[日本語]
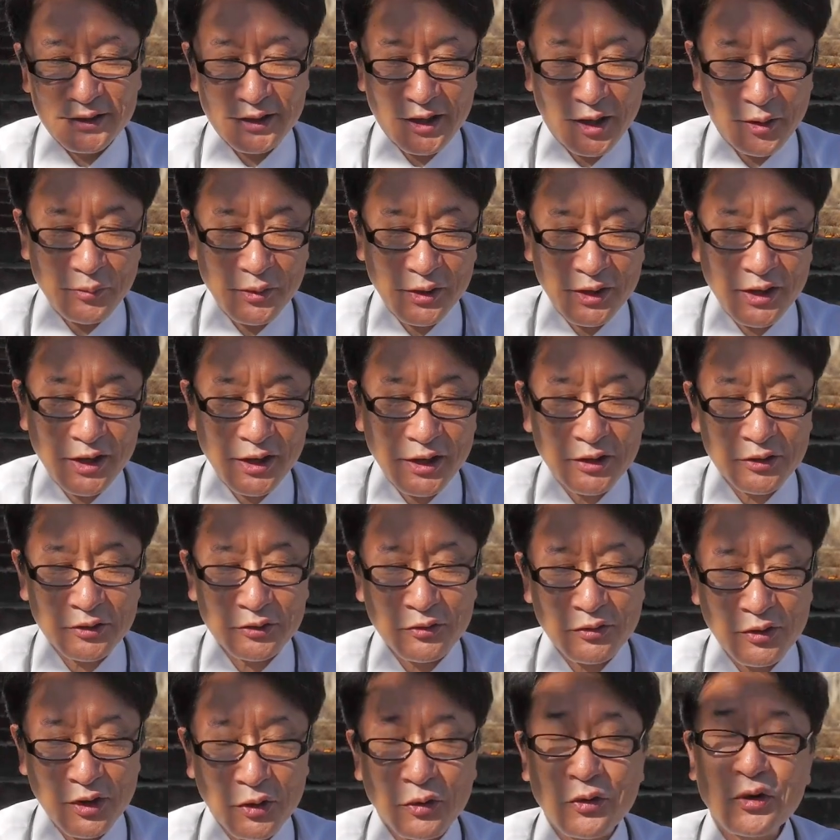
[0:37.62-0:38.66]
食べられる
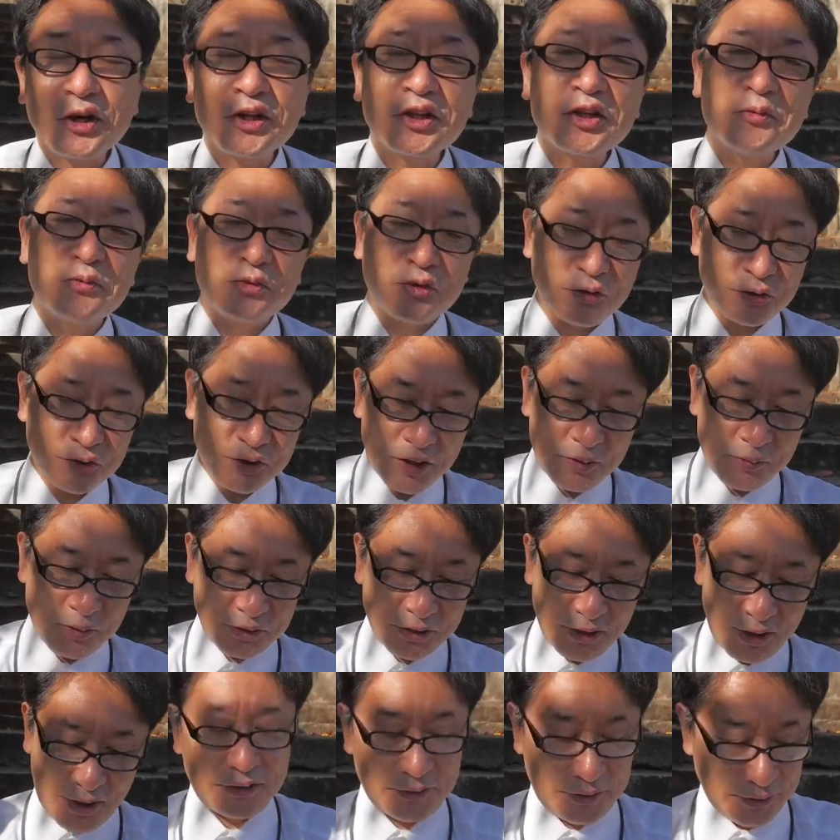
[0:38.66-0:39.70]
のは他でもございま
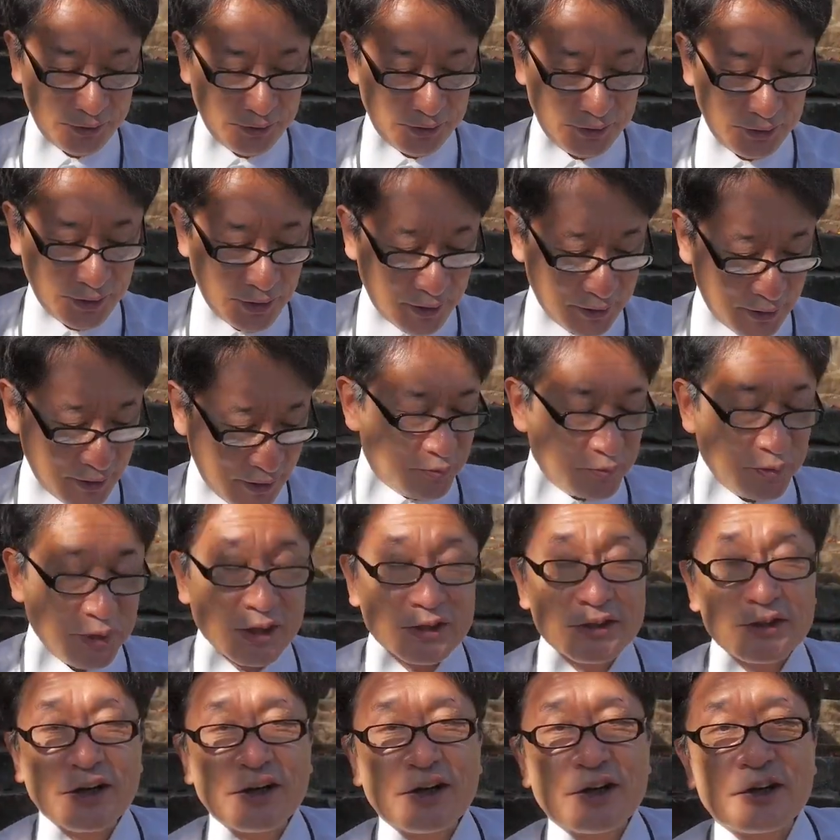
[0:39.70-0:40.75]
せん Twitter で
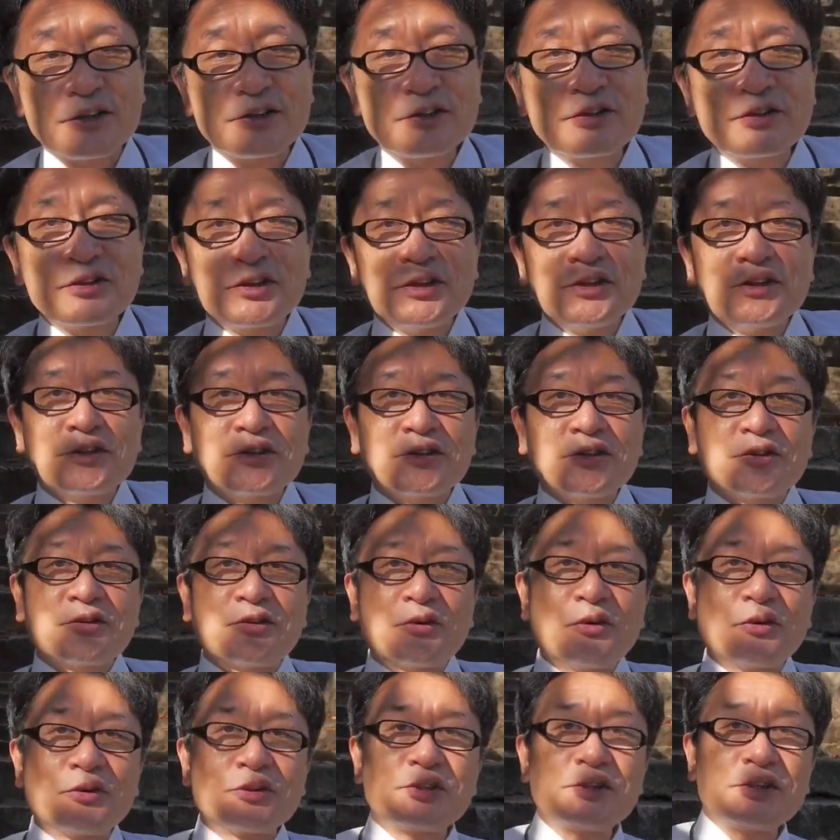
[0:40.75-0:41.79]
皆さんから次々
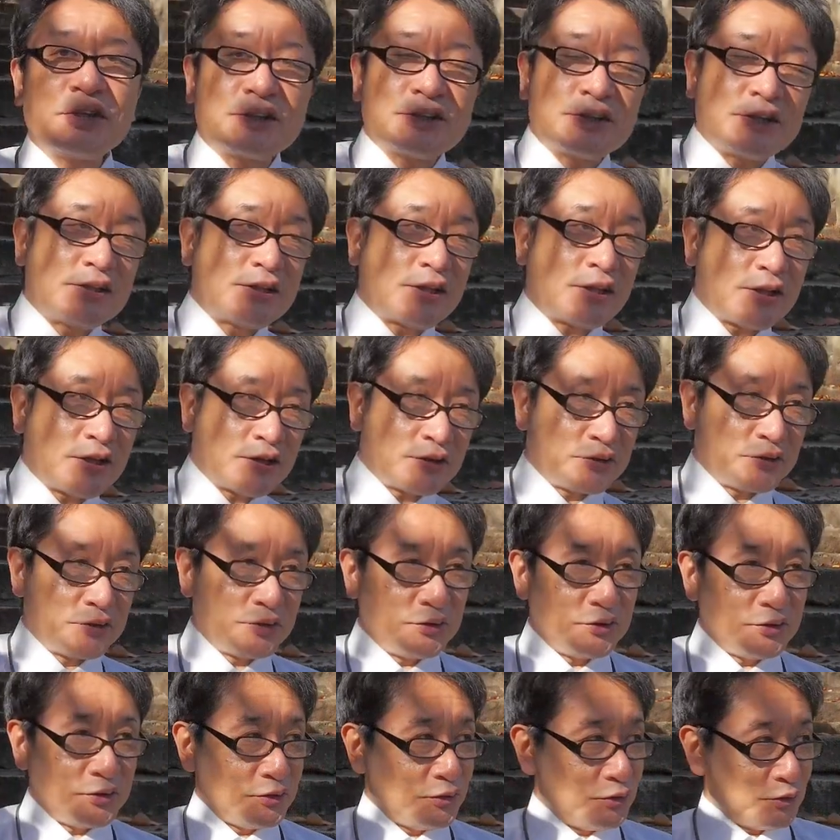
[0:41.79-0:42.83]
とお知らせいただ
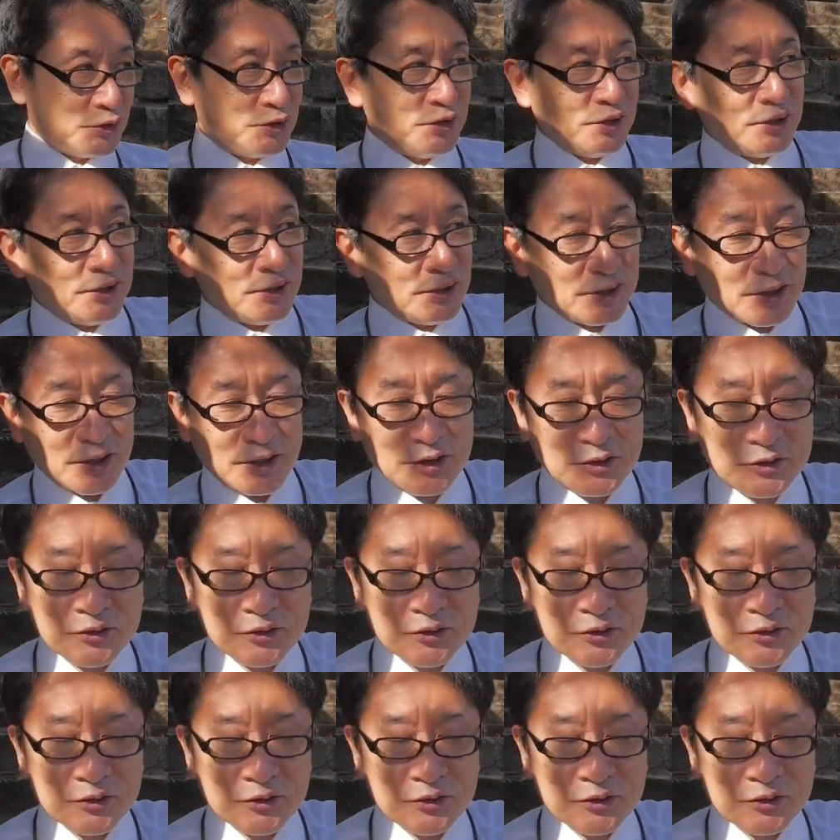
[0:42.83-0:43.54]
く教えていただ